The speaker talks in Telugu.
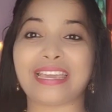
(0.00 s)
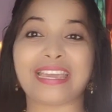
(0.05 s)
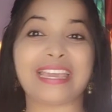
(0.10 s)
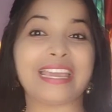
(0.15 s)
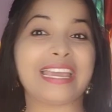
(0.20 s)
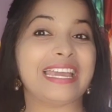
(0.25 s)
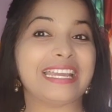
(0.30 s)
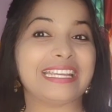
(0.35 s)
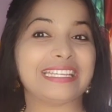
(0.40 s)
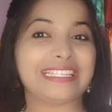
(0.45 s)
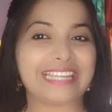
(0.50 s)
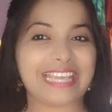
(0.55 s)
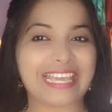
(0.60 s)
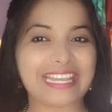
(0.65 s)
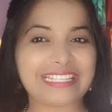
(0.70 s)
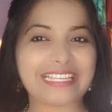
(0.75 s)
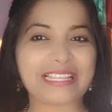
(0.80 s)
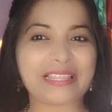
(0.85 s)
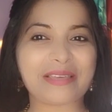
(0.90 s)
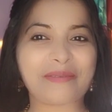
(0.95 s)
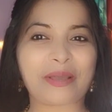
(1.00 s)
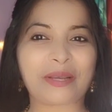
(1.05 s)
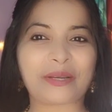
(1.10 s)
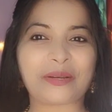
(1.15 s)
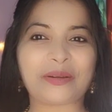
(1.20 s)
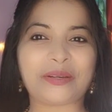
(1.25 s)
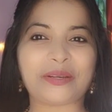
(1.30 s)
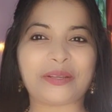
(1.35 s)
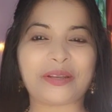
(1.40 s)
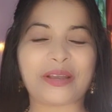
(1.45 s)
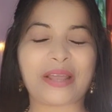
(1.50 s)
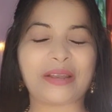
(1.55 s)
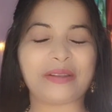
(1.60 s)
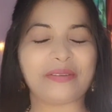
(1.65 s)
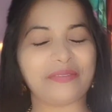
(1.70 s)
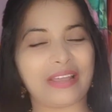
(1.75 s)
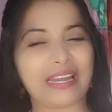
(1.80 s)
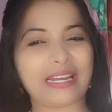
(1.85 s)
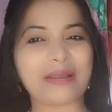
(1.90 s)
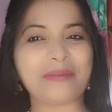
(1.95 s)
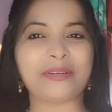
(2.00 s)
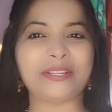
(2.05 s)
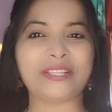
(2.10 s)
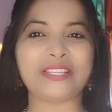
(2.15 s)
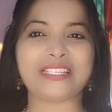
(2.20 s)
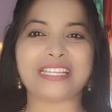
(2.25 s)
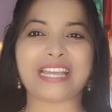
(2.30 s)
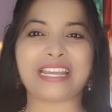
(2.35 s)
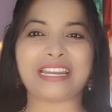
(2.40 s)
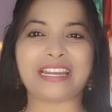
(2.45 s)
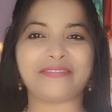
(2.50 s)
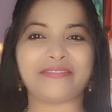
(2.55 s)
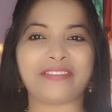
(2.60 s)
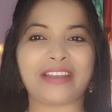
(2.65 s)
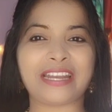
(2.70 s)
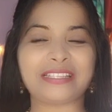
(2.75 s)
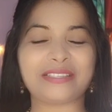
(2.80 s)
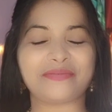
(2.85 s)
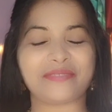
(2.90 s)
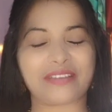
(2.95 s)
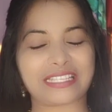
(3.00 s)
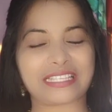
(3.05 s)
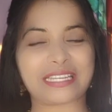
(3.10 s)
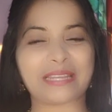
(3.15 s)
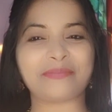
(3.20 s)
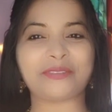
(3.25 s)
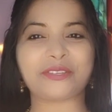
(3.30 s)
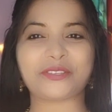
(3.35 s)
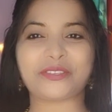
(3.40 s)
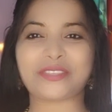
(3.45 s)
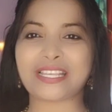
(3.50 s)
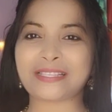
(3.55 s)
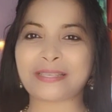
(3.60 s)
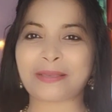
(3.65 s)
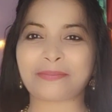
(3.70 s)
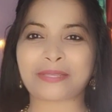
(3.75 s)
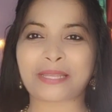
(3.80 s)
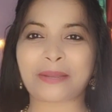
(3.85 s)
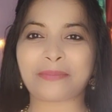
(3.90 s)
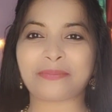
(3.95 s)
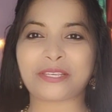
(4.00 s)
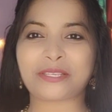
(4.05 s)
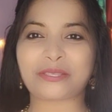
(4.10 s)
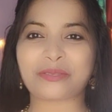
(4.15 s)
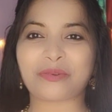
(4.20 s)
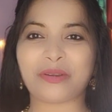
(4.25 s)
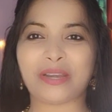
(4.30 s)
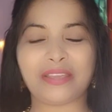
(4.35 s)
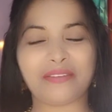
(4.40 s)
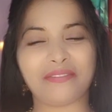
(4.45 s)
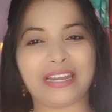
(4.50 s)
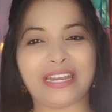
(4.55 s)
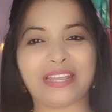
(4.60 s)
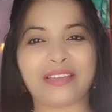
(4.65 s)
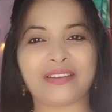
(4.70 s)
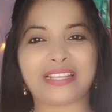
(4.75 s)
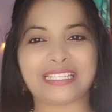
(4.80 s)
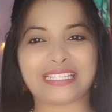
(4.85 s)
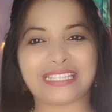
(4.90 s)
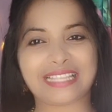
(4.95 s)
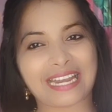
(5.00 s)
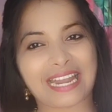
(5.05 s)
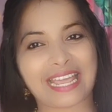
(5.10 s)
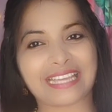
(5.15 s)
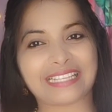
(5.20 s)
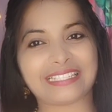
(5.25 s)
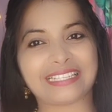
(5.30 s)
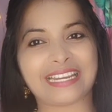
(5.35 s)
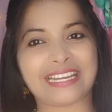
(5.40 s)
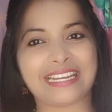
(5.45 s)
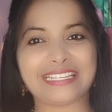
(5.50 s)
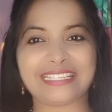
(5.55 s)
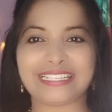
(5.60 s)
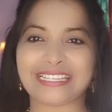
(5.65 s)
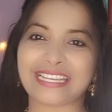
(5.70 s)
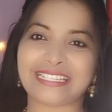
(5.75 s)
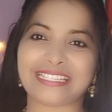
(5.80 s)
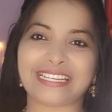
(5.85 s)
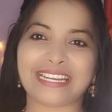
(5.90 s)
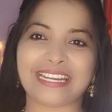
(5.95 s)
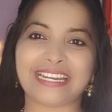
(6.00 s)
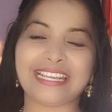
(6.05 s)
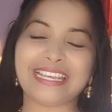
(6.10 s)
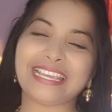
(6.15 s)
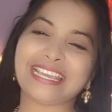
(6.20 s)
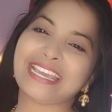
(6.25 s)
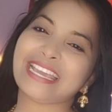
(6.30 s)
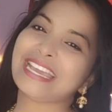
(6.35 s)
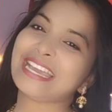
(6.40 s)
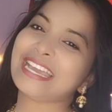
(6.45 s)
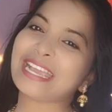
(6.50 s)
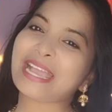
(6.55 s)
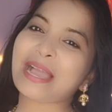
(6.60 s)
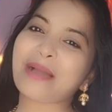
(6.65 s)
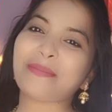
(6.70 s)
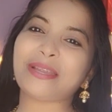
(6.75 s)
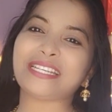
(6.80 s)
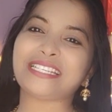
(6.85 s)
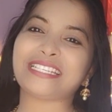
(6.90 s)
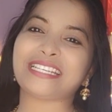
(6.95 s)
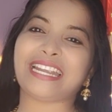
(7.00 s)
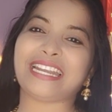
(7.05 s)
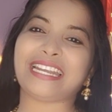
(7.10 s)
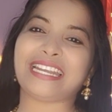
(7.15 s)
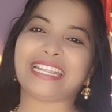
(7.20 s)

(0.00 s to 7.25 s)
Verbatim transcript: షేర్ చేద్దాం అనుకుంటున్నాను వెల్కమ్ టు ది ఛానల్ ఫ్రెండ్స్ ఫస్ట్ టైం చూస్తే సబ్స్క్రైబ్ చేసుకోండి వీడియో నచ్చితే లైక్ చేయండి షేర్ చేయండి కమెంట్ చేయండి లెట్